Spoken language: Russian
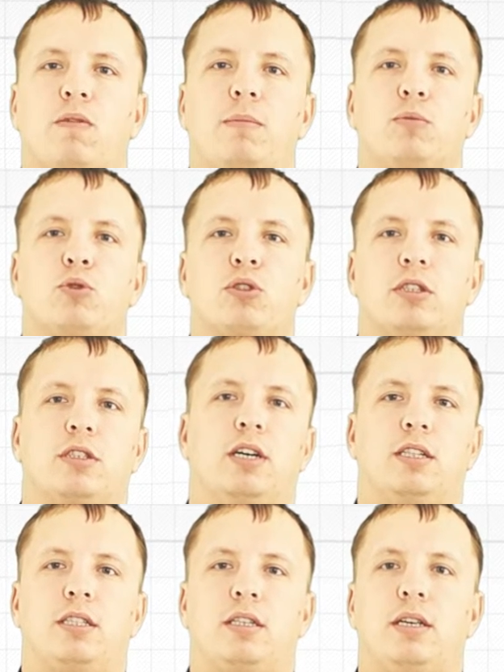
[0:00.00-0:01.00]
вам нужно
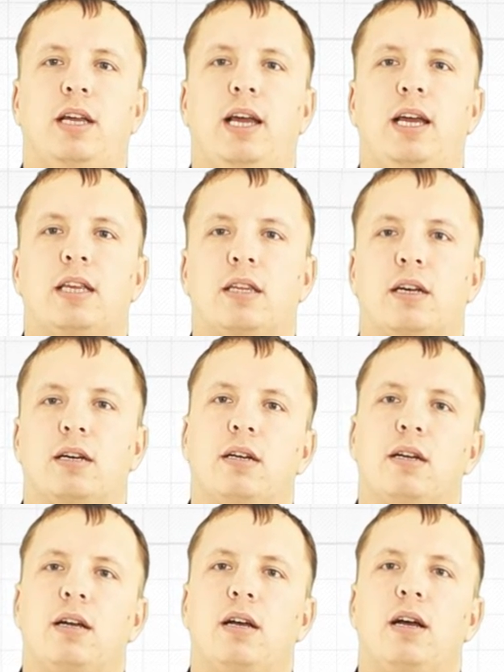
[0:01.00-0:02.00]
знать, это
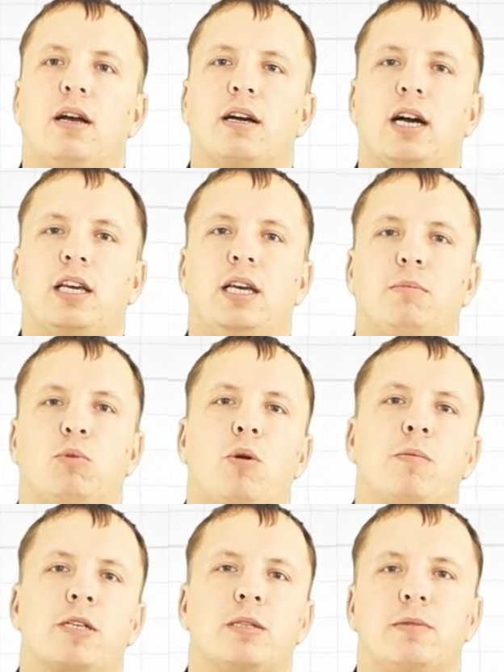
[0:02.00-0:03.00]
каким
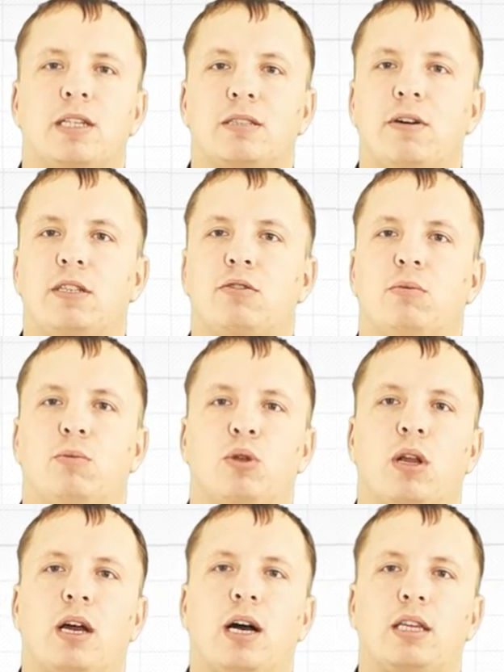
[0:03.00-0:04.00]
образом назвать свой
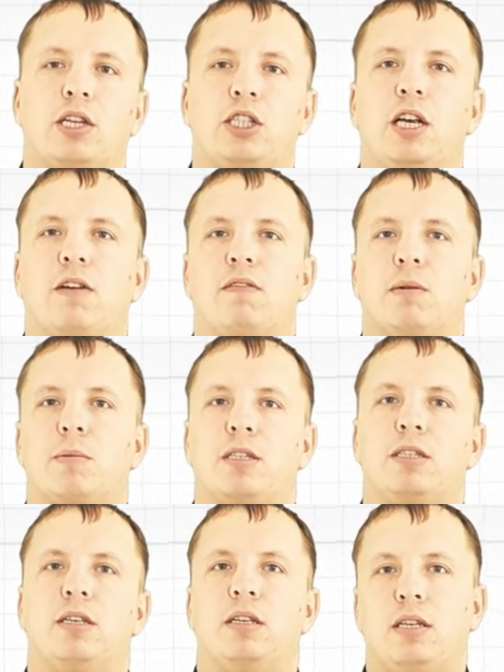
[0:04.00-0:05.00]
модуль, а точнее
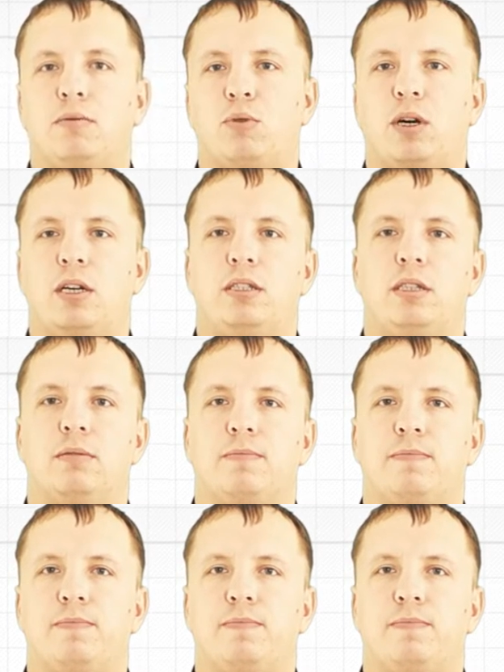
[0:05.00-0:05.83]
выбрать его ID.